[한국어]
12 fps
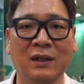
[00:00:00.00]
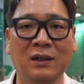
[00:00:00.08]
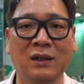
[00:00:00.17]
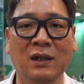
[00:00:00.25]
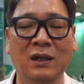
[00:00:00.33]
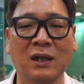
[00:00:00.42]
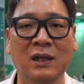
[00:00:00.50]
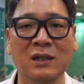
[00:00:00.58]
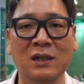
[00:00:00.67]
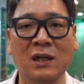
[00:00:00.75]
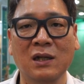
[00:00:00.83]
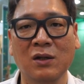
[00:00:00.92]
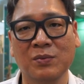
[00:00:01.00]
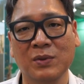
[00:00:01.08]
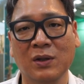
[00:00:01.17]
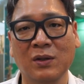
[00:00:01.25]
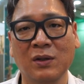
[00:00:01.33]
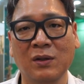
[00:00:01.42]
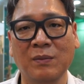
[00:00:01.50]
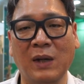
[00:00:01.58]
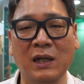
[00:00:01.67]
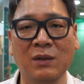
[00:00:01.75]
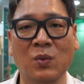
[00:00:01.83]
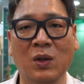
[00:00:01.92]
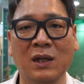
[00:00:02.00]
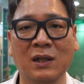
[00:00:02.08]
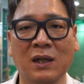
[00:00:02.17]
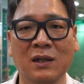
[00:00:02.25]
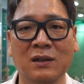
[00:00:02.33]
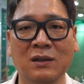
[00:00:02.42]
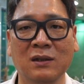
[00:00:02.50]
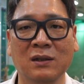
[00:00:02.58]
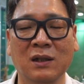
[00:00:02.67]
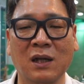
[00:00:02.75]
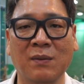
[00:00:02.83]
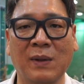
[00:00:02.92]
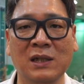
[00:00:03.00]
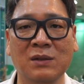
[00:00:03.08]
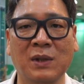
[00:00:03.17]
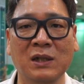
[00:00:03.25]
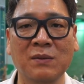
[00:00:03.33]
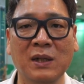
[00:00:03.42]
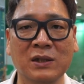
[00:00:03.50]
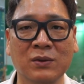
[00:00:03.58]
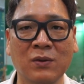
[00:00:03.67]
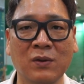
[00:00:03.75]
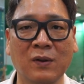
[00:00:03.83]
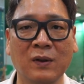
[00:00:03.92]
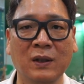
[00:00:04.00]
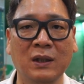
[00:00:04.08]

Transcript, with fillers: 그러니까 내가 시간이 없어서 많이 못 간다 그렇게 말씀하지 마시고,